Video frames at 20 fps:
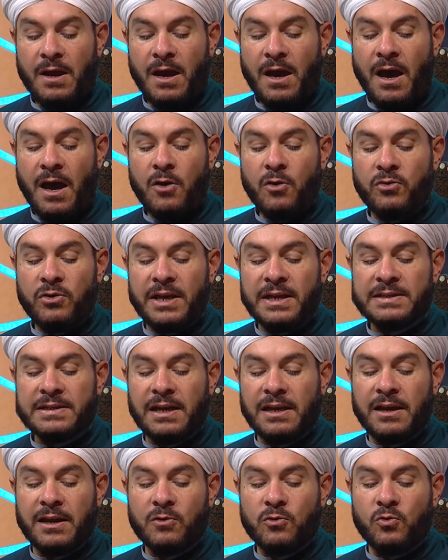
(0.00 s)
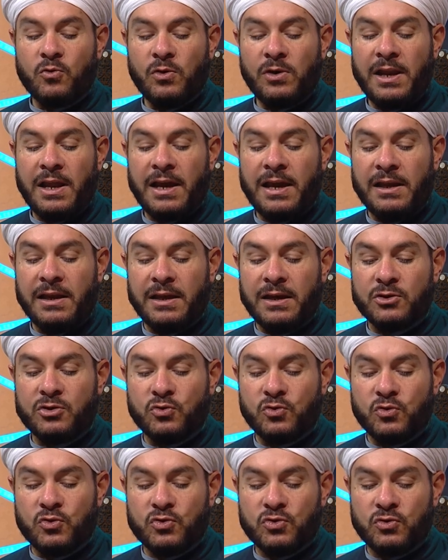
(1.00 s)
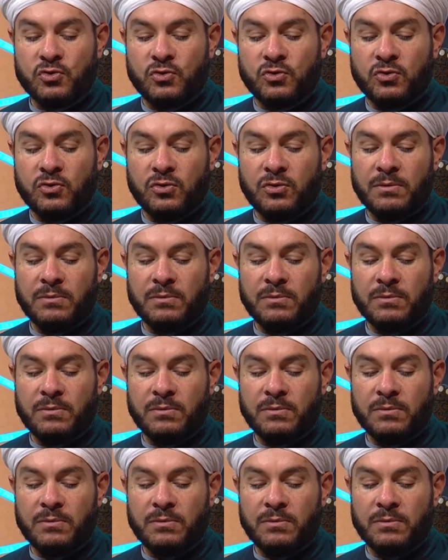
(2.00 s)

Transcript: أخ يسأل يقول هل يجوز